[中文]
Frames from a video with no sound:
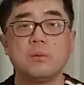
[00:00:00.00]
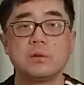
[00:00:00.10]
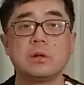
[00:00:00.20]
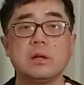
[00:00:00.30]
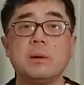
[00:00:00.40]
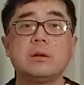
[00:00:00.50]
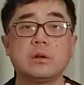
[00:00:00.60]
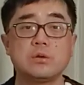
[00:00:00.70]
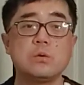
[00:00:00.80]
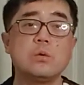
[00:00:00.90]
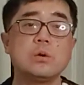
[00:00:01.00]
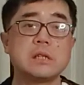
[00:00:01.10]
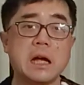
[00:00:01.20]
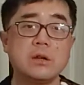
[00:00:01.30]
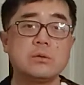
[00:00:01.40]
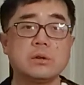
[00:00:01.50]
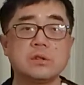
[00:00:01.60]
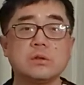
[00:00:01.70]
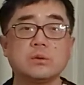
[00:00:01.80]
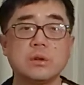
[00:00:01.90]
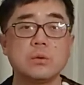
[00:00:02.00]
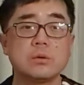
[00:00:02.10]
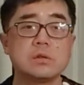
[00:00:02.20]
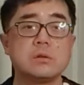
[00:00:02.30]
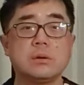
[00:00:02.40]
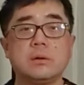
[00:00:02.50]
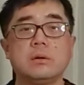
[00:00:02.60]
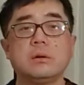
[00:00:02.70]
们就可以判断中国采取的是一种斗的策略，